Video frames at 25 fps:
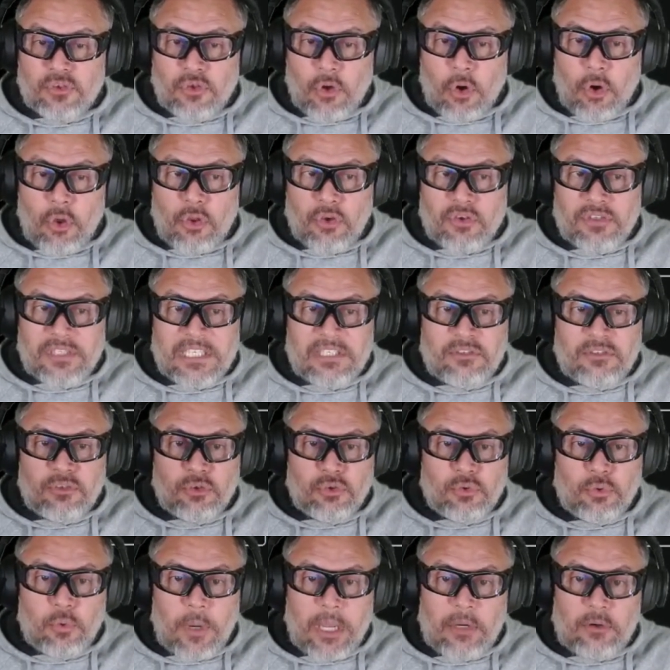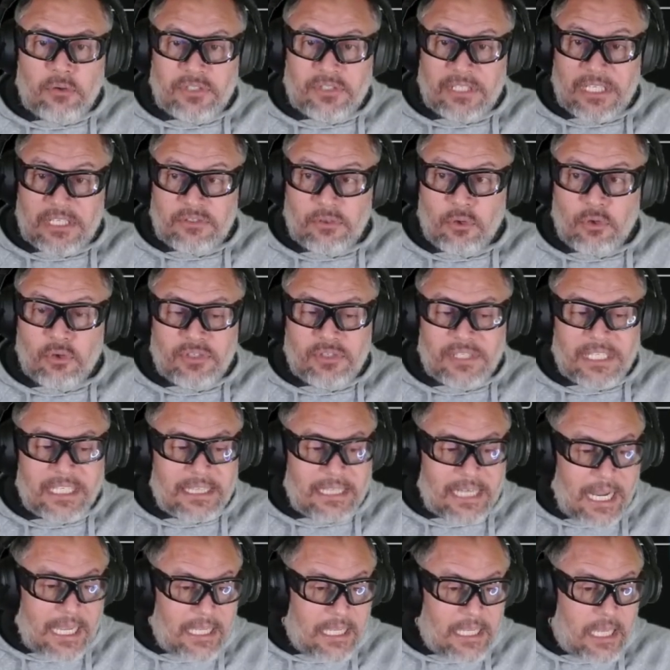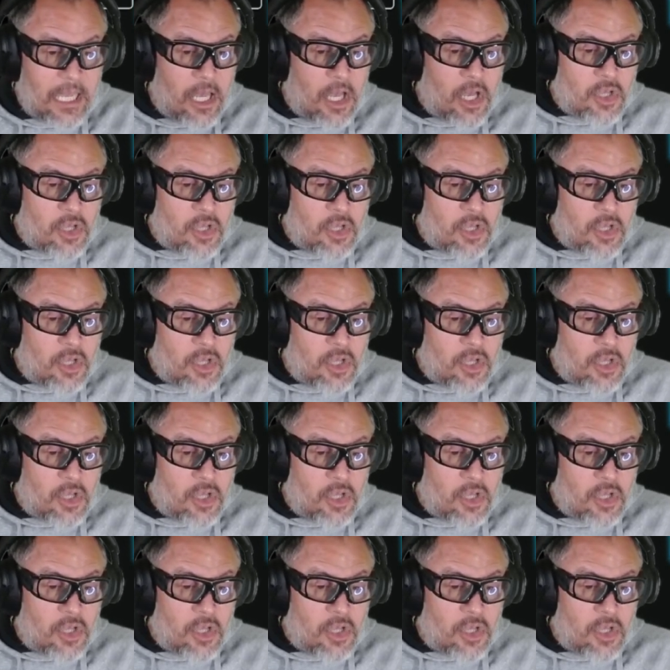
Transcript: todos estos juegos que son los que trae,